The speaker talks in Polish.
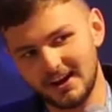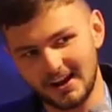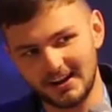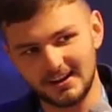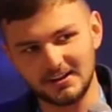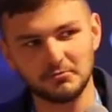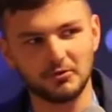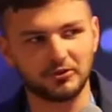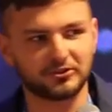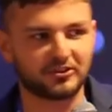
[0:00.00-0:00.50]

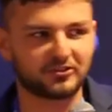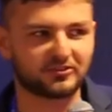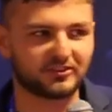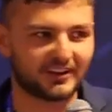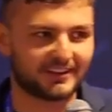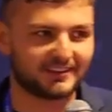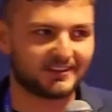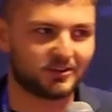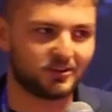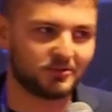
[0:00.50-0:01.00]
ale możesz
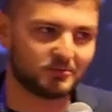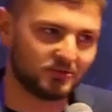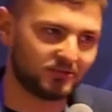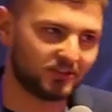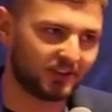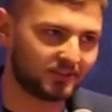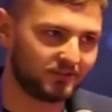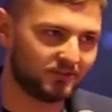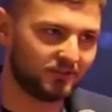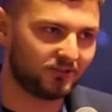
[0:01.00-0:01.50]
tak zrobić,
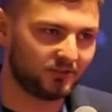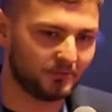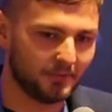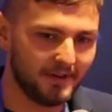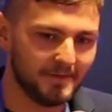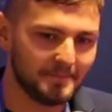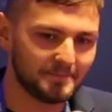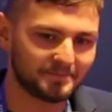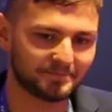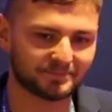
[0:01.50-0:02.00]
jak
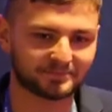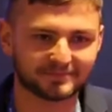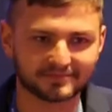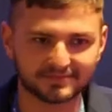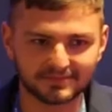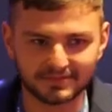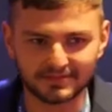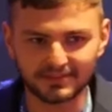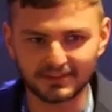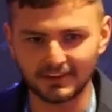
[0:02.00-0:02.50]
widzimy.
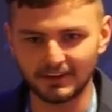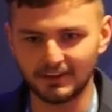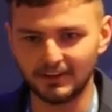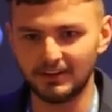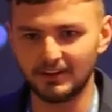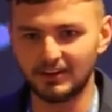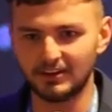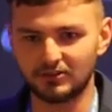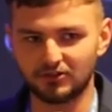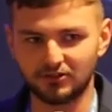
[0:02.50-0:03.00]

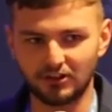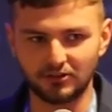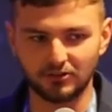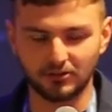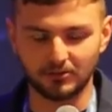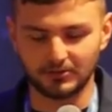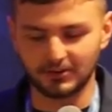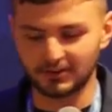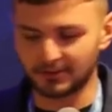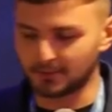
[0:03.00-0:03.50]
E,
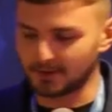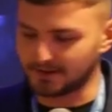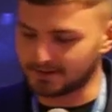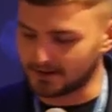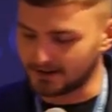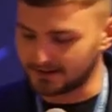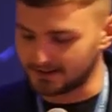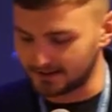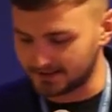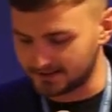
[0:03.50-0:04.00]
trzecią ze
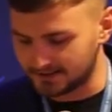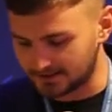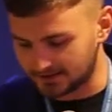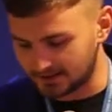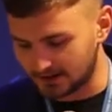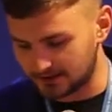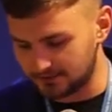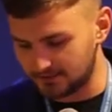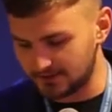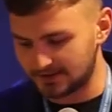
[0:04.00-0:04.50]
specjalizacji jest
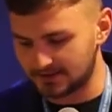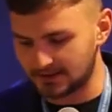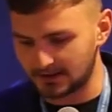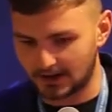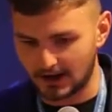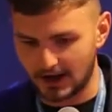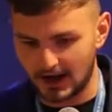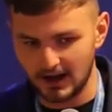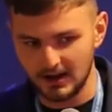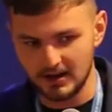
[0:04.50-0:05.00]

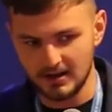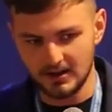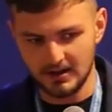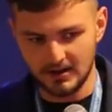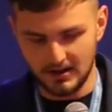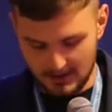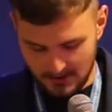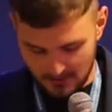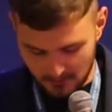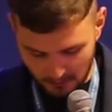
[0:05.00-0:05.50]
archiwistyka.
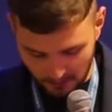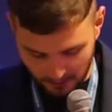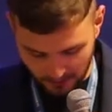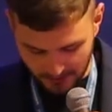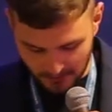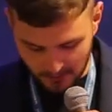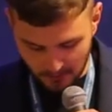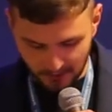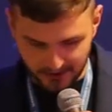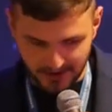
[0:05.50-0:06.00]

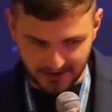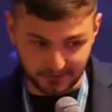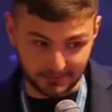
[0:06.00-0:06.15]
Moja